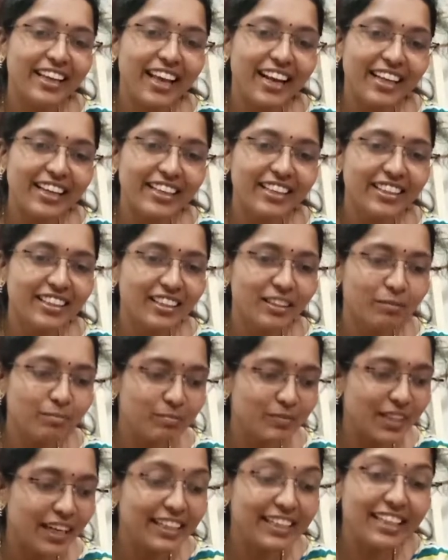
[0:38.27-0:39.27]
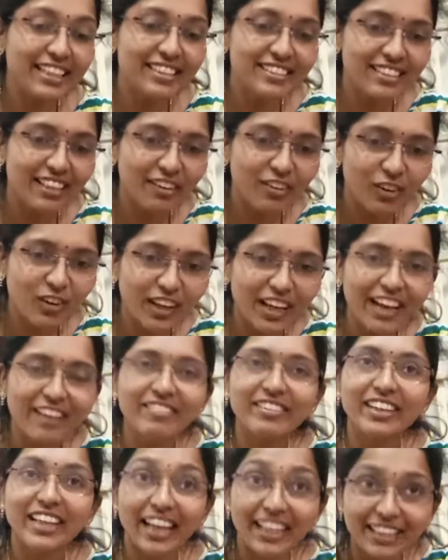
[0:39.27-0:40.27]
எனக்கு அட்லீஸ்ட் அவரோட
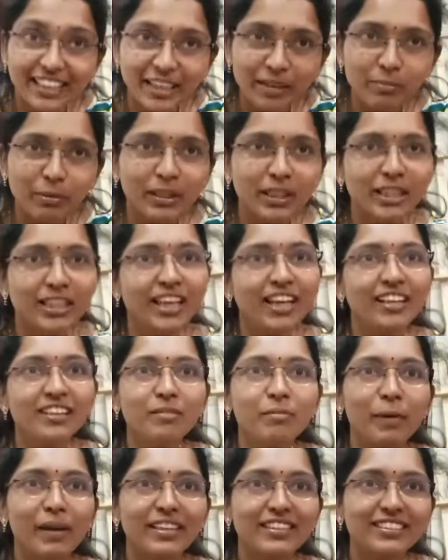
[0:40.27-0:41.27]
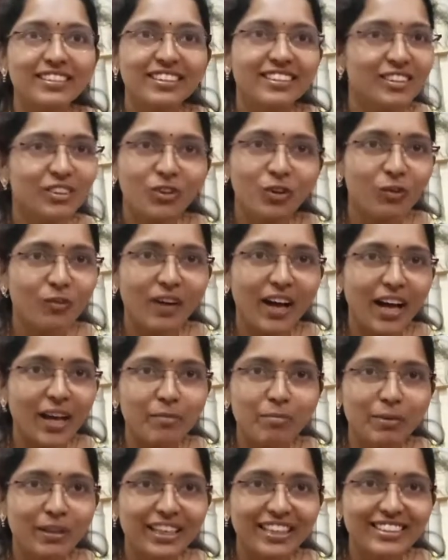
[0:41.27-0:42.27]
கதை கதையை பற்றியாவது பேசுகிறதுக்கு ஒரு
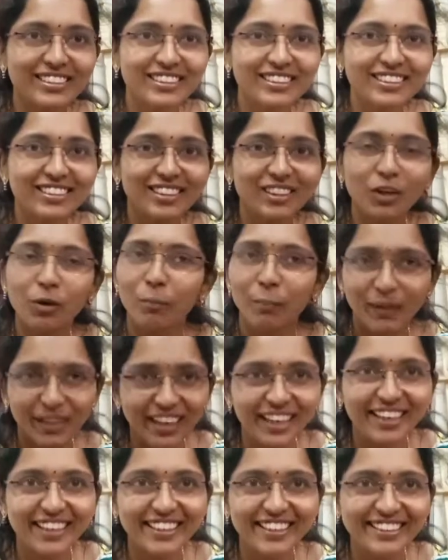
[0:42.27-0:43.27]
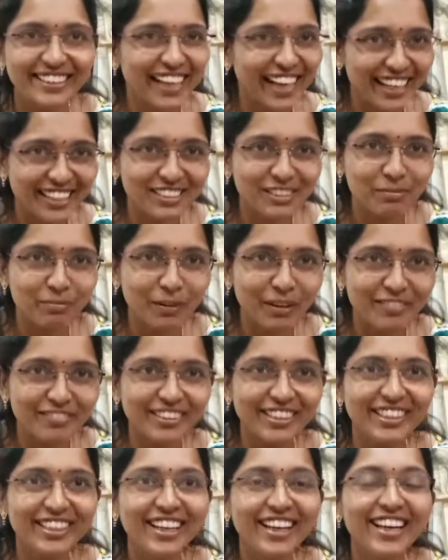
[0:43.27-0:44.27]
வாய்ப்பு கிடைச்சதுக்கு ரொம்ப நன்றி தேங்க்ஸ்
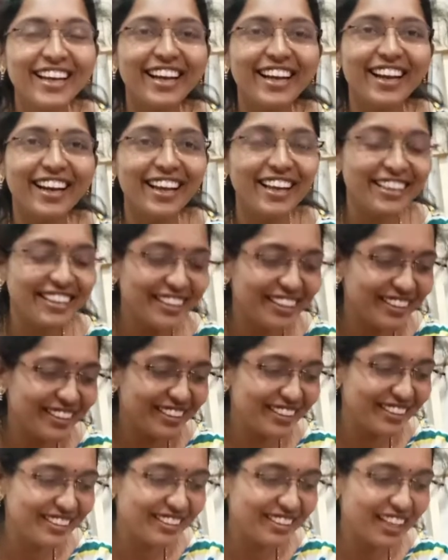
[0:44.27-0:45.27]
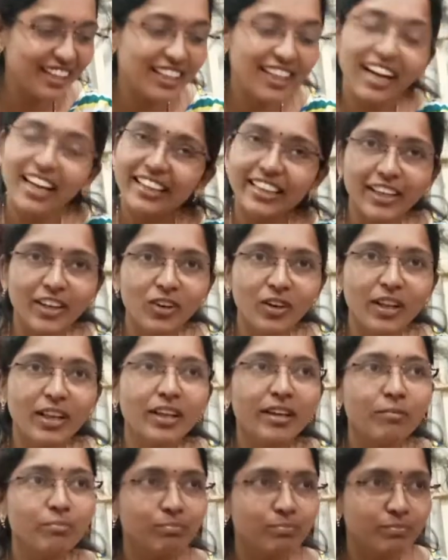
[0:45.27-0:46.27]
பிரவீன் ஏன்னா இந்த கதையோட
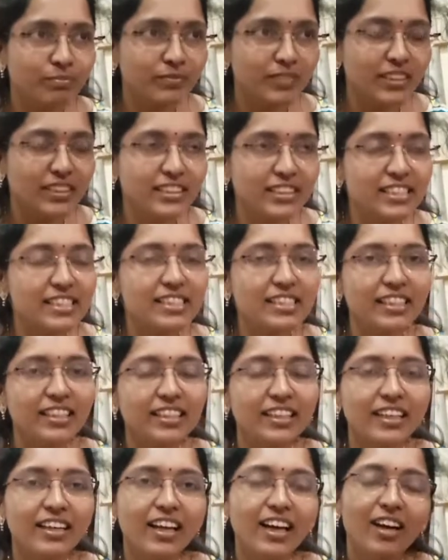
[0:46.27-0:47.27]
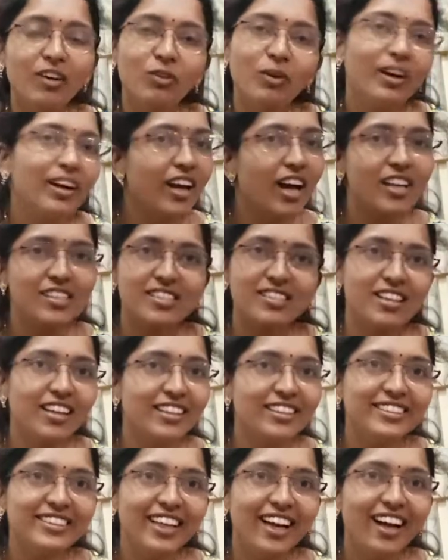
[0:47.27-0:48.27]
ஜிஸ்ட் என்னென்னா ஒரு
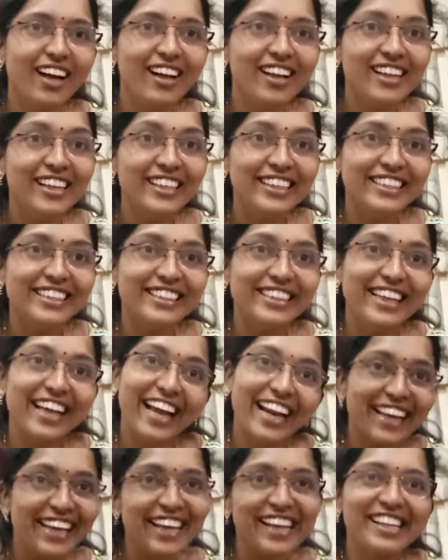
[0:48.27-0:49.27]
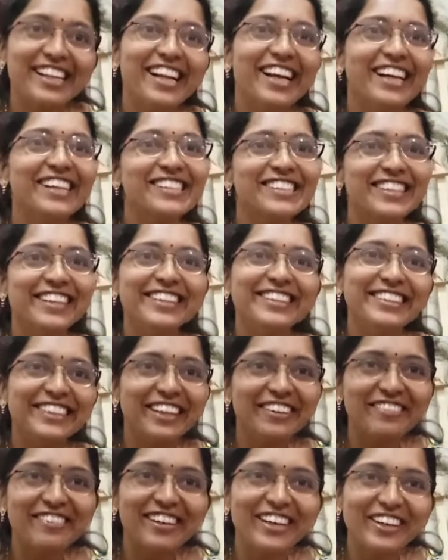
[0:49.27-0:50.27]
நாஸ்டாலஜியாக இது எனக்கே
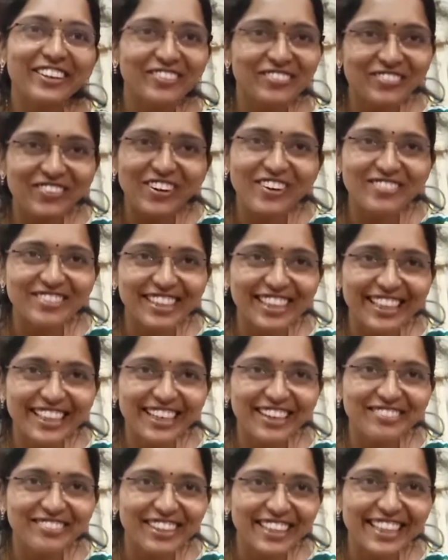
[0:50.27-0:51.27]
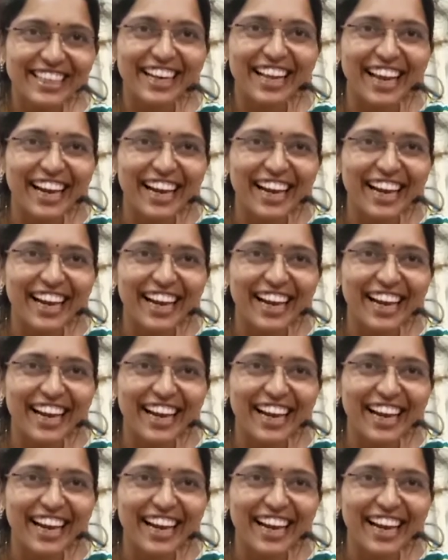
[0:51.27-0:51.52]
நாஸ்டாலஜியாவாக இருக்குமோ அப்படிங்கிற மாதிரி